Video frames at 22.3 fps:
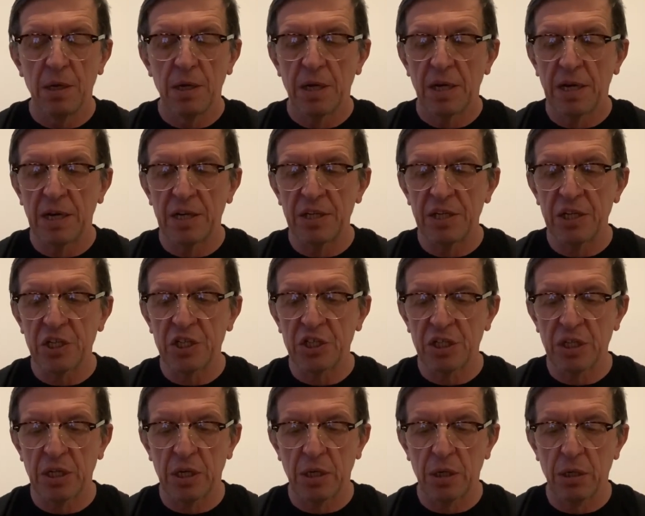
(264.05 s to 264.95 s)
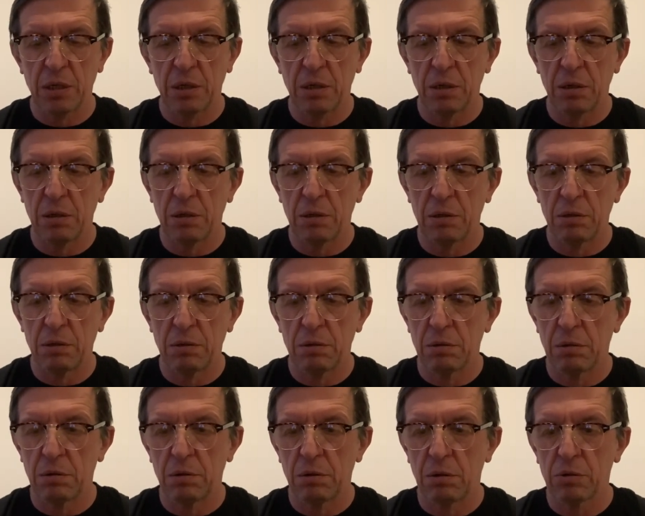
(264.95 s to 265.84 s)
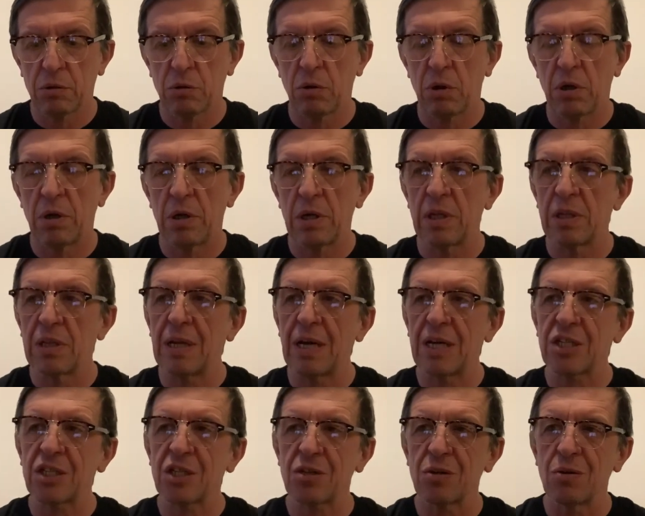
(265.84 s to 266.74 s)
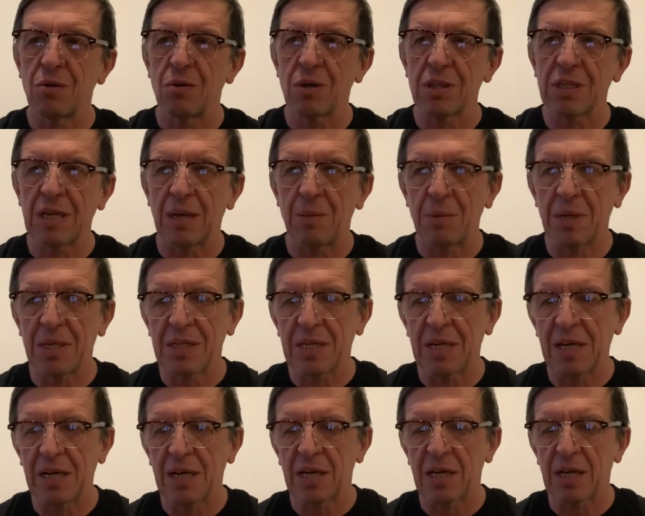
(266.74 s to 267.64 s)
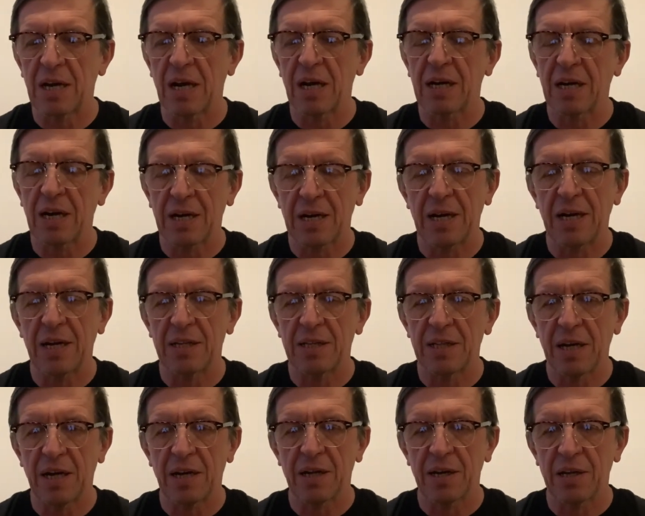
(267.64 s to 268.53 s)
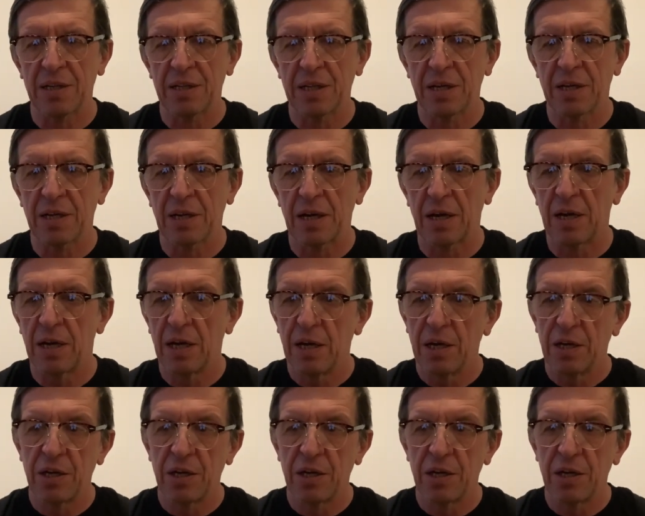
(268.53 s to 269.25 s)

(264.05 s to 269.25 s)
конечно, кто говорит, да что там эта игра, какая нахрен игра?